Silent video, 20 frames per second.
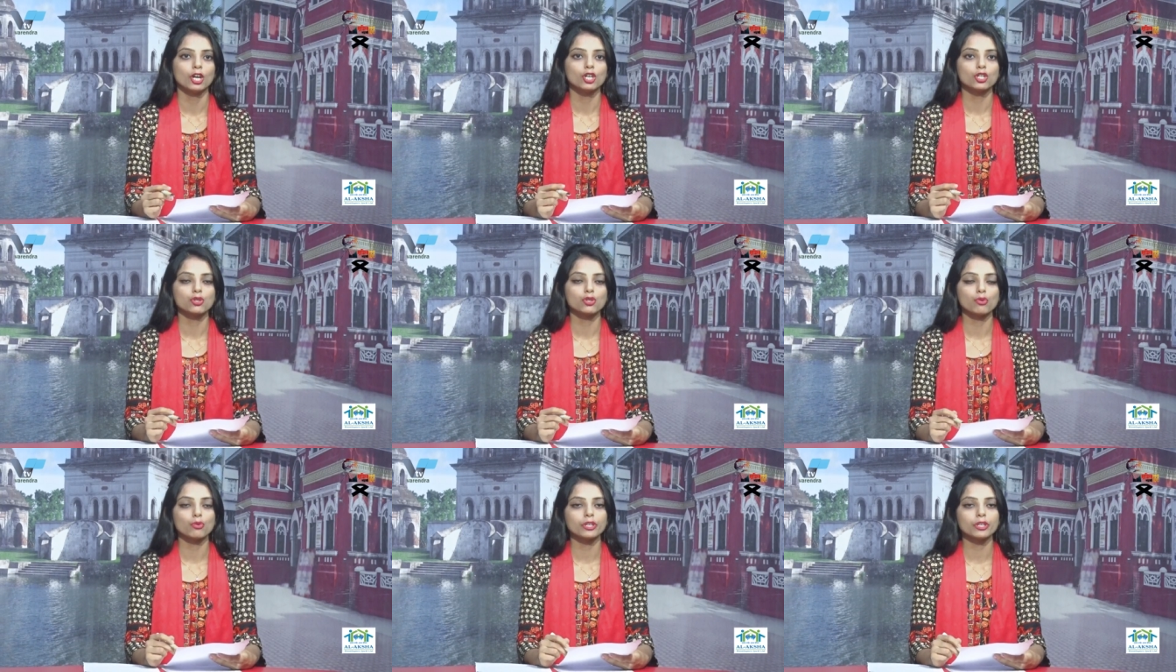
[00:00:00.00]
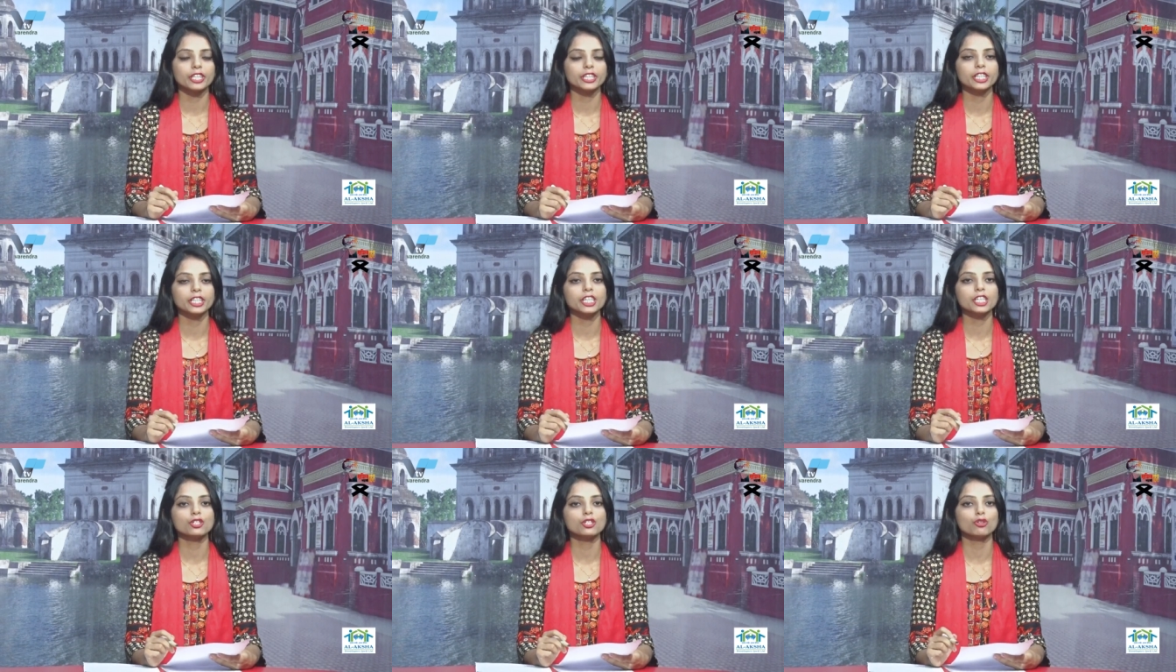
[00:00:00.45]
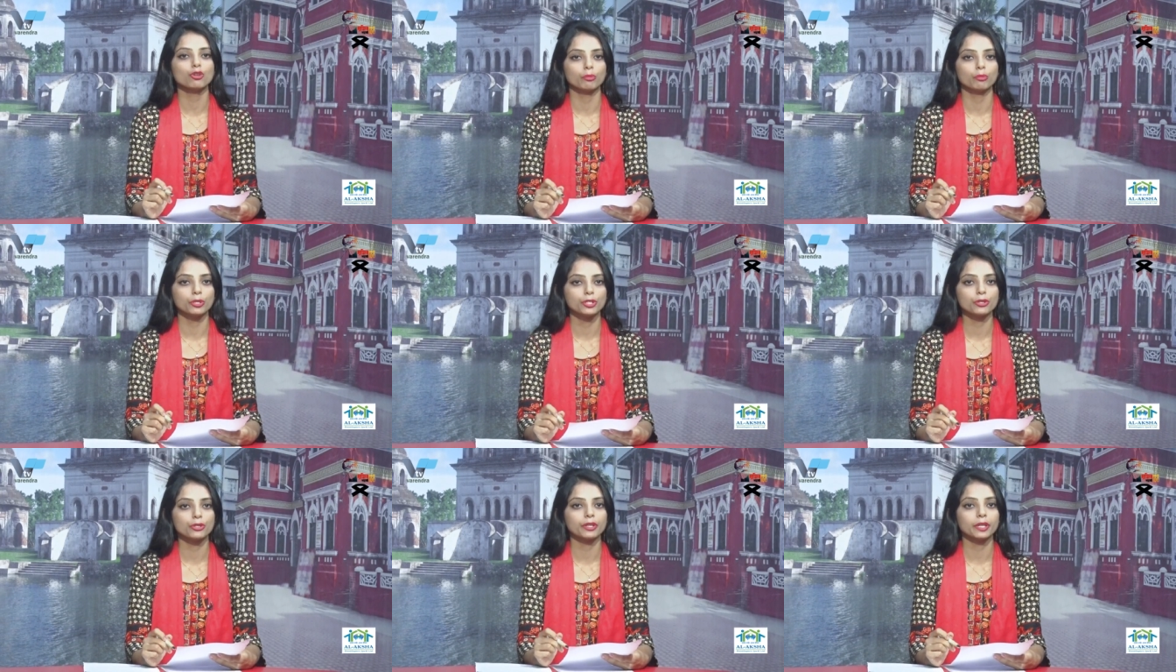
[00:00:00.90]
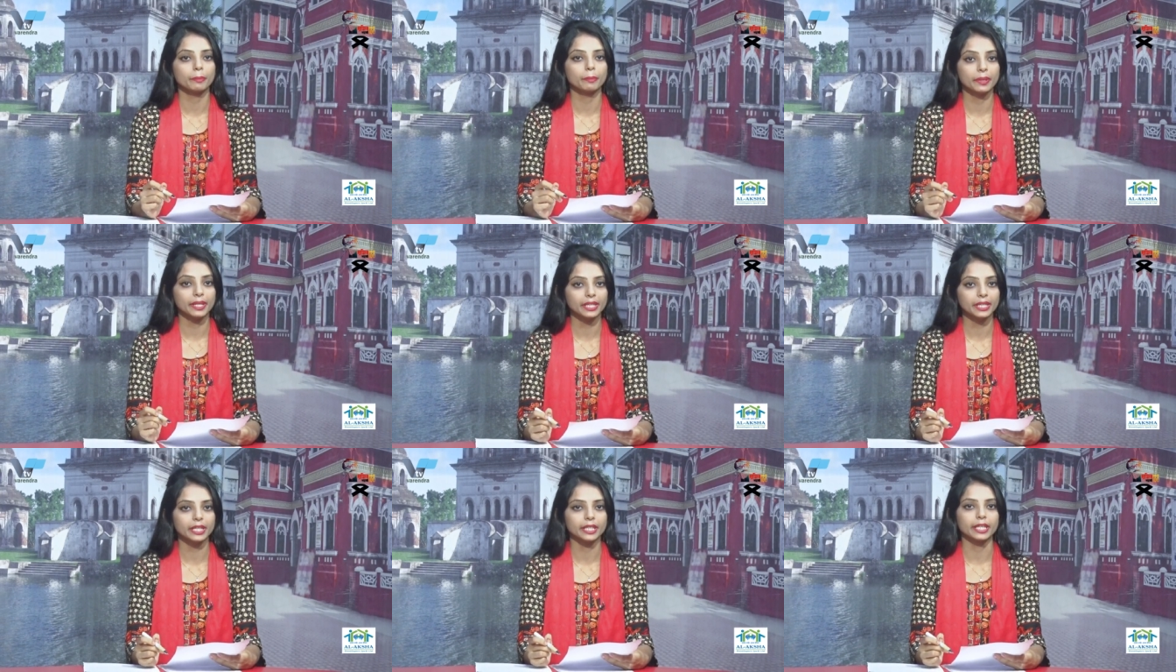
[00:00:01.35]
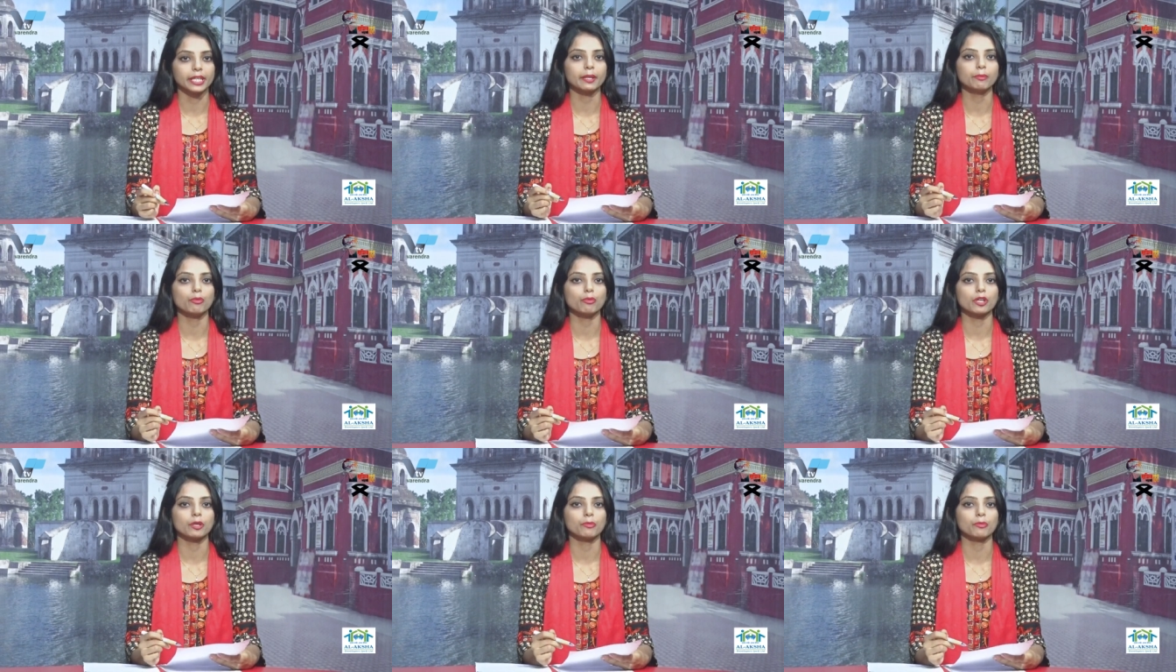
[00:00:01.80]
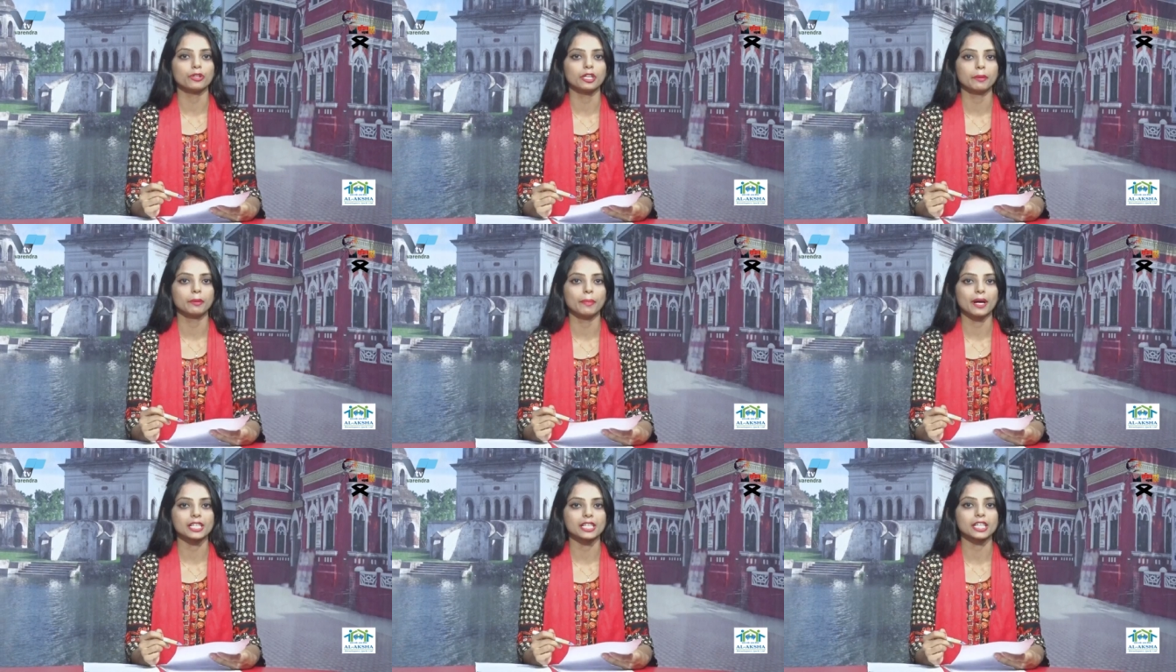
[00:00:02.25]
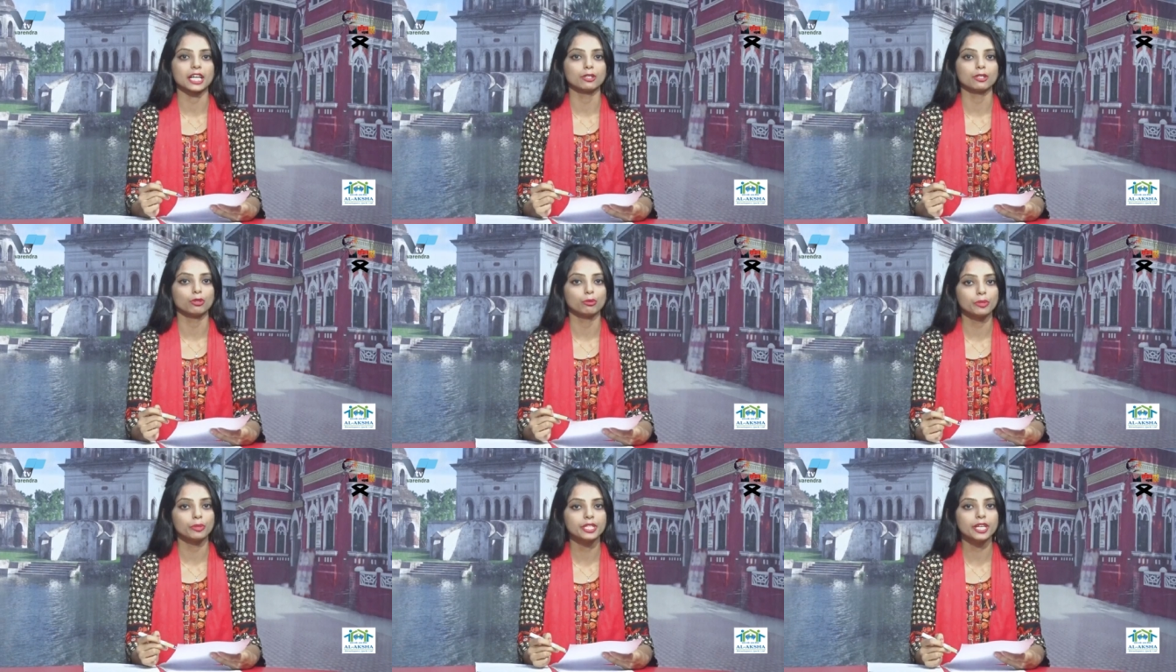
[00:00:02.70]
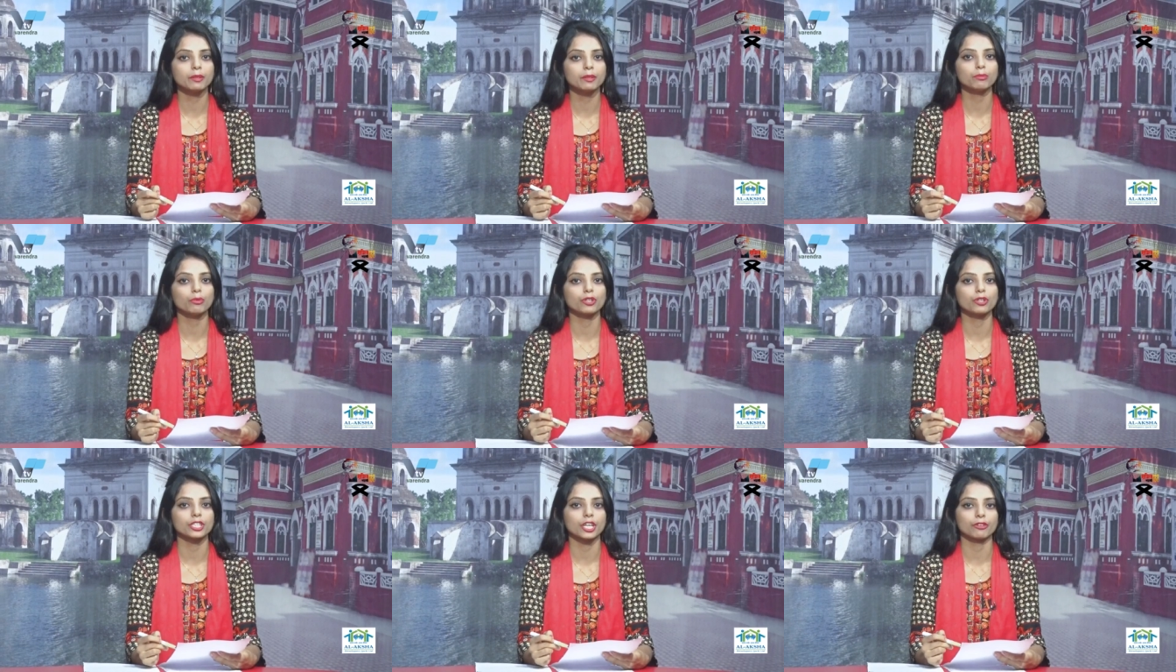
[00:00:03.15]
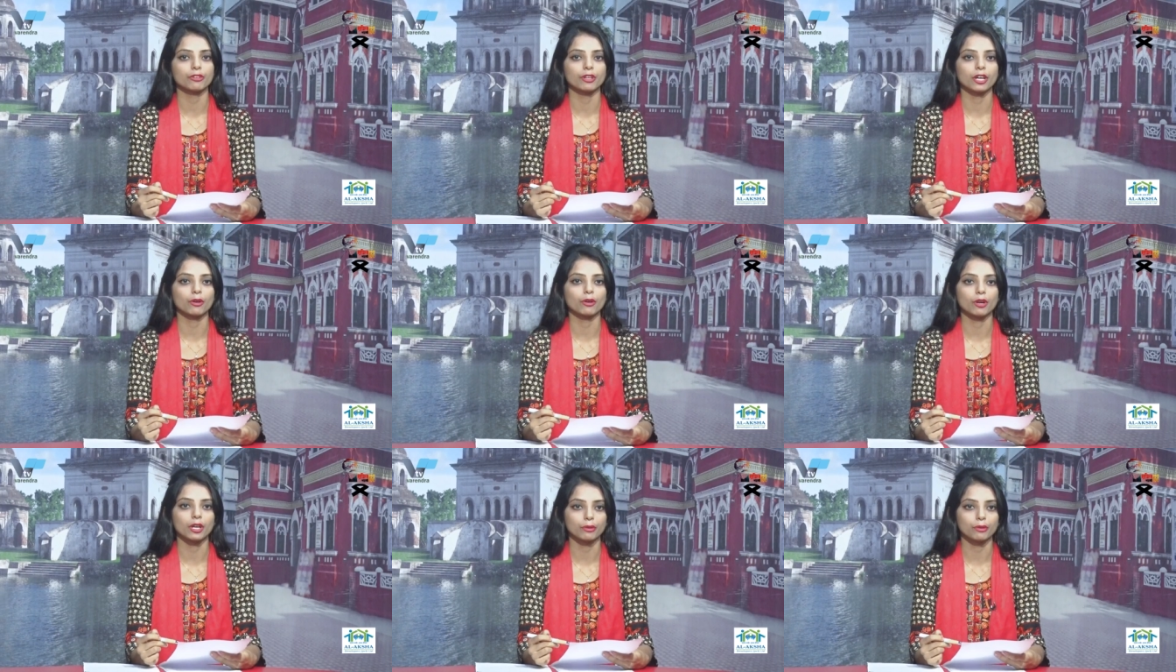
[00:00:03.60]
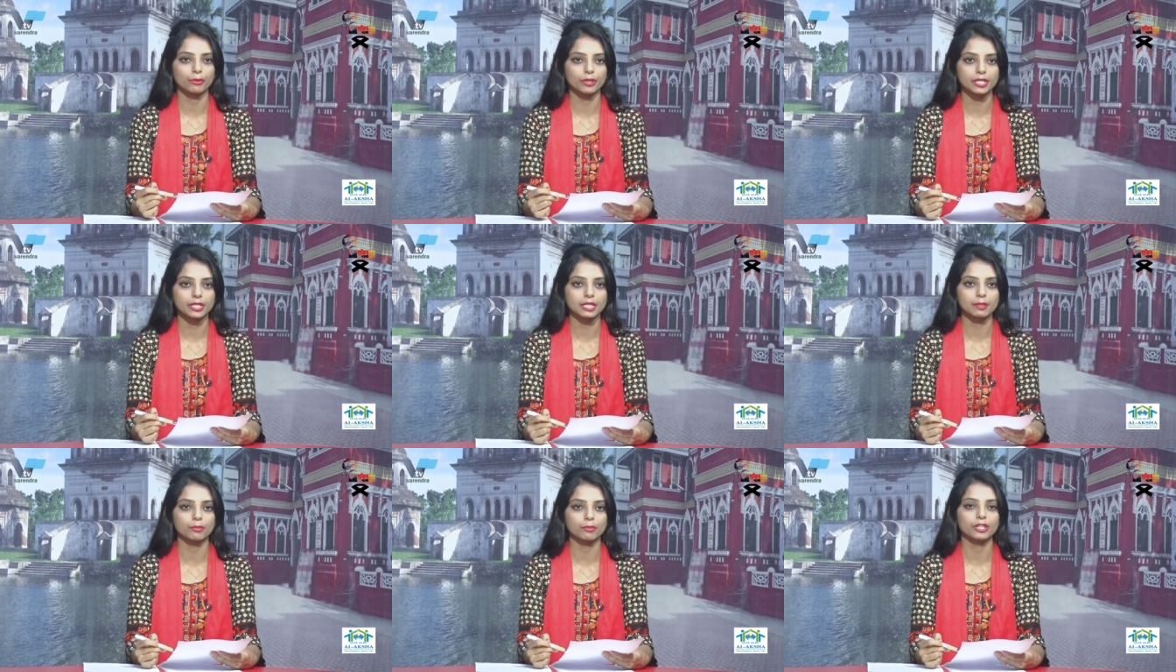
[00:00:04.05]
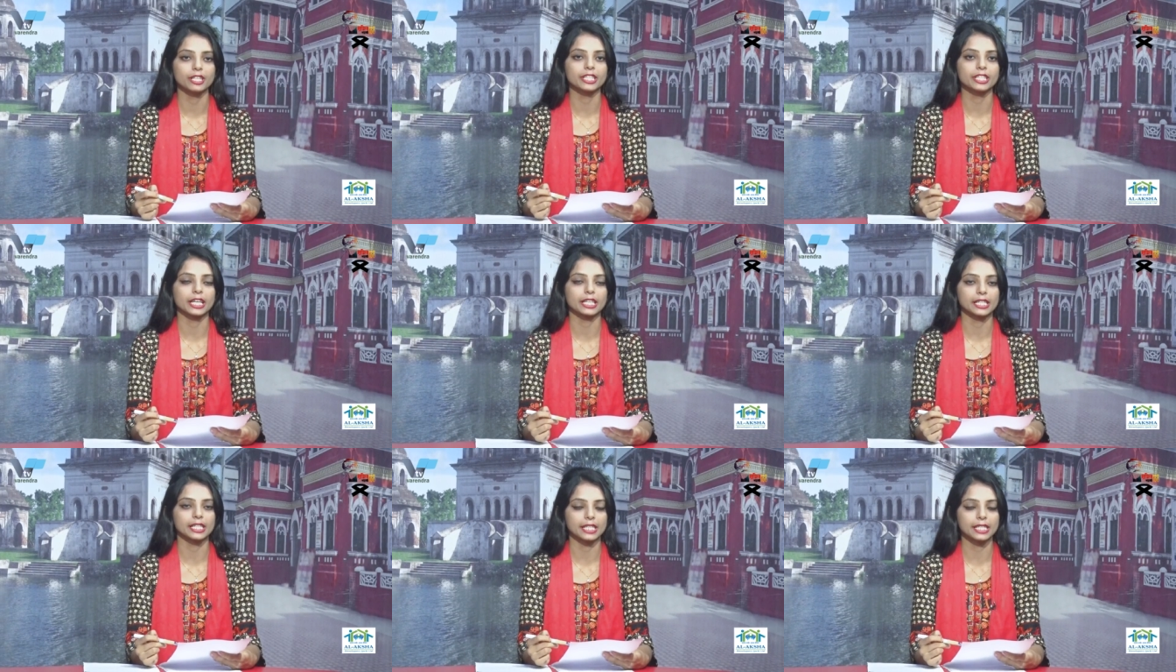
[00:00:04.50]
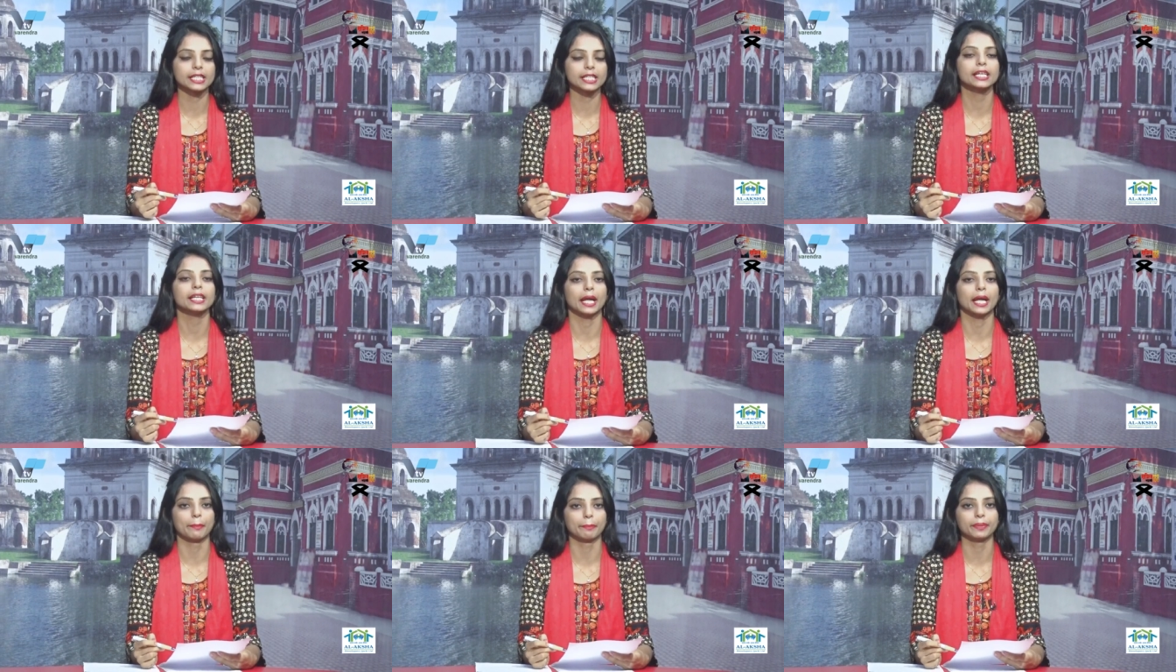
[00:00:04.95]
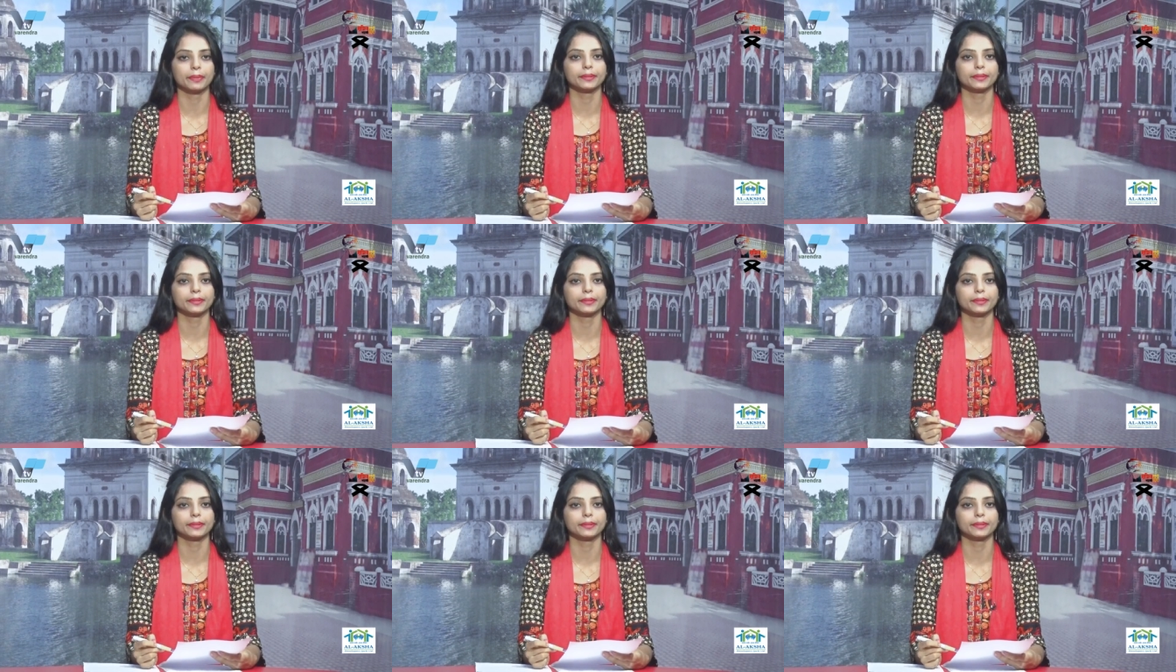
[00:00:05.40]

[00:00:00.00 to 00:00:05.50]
সুনির্দিষ্ট অভিযোগের ভিত্তিতে পরিমনির বাসায় অভিযান পরিচালনা করা হয়েছে বলে জানিয়েছে র্যাব